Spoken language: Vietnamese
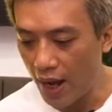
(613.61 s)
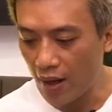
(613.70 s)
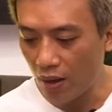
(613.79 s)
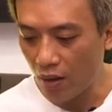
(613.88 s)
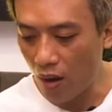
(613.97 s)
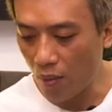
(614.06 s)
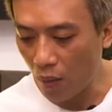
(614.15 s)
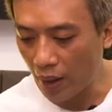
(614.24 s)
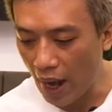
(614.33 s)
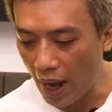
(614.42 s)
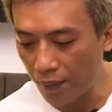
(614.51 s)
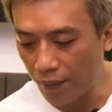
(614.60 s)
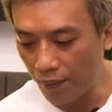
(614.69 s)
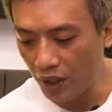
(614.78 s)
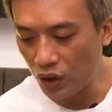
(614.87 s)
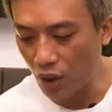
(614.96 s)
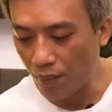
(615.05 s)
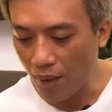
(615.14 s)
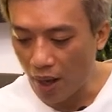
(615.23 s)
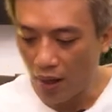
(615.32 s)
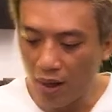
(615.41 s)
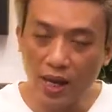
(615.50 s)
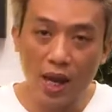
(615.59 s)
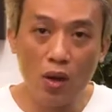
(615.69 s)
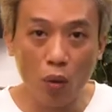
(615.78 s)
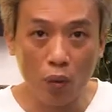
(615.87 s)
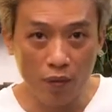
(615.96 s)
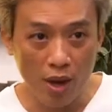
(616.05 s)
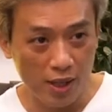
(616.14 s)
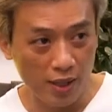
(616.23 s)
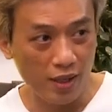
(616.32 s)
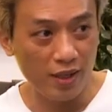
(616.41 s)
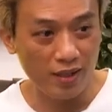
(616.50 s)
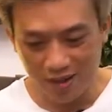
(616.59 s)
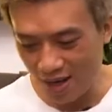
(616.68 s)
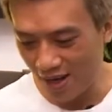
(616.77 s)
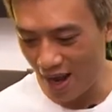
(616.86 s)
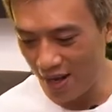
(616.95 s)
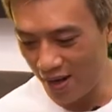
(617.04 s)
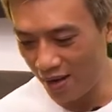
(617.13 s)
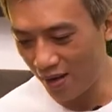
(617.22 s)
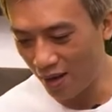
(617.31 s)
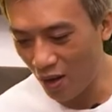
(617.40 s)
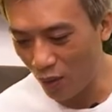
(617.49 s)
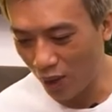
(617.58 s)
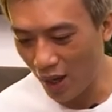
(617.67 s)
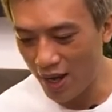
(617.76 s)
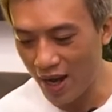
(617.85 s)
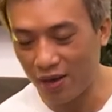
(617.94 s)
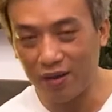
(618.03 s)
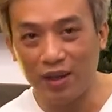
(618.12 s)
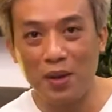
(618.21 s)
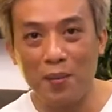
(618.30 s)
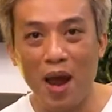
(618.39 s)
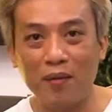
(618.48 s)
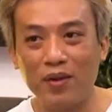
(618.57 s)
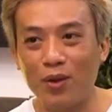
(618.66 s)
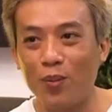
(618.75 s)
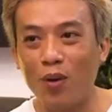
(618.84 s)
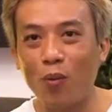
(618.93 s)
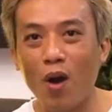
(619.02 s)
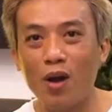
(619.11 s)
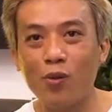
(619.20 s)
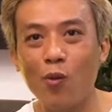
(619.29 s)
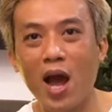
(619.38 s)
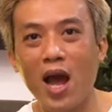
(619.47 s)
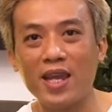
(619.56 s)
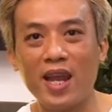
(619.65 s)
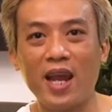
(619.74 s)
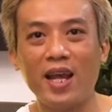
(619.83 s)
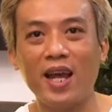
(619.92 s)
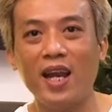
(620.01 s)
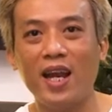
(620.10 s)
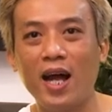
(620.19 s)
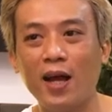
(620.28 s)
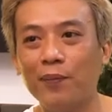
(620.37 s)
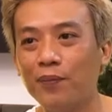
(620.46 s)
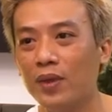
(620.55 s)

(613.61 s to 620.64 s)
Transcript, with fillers: đây nó có một cái beat drum mà nó nhảy lùi về thì Thành thấy nó rất là ok dành cho những cái bạn ví dụ mà quên qua nhạc, hay là